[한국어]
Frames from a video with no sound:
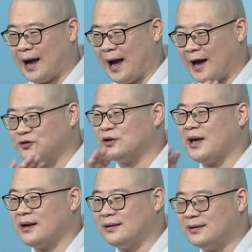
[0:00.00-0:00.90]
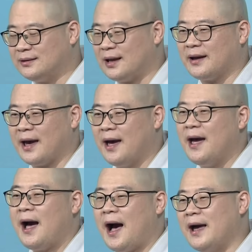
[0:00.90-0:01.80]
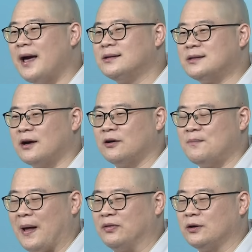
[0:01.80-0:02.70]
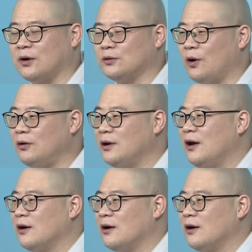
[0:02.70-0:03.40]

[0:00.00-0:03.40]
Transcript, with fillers: 아주 깨끗하게 하얀색으로 만들어 놓은